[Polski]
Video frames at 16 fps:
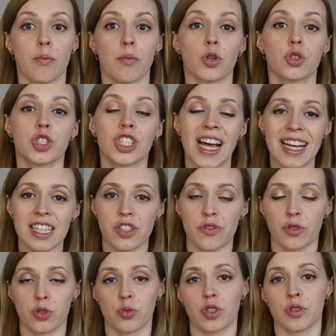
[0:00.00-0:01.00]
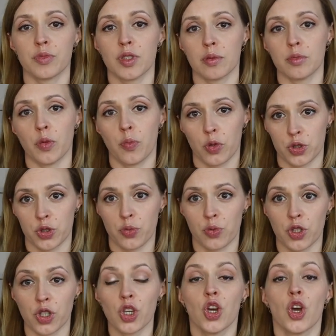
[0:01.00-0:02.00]
bo czas, w którym jemy
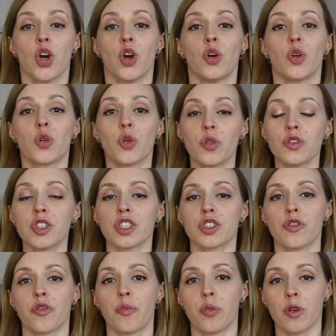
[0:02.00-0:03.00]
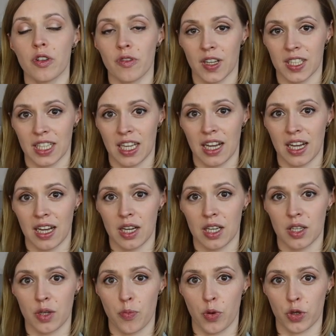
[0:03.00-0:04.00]
posiłki, również wpływa
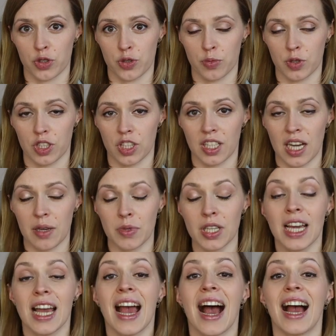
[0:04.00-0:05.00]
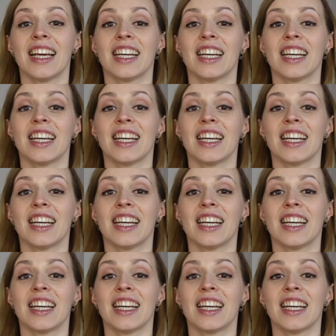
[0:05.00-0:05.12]
na y, poziom glikemii,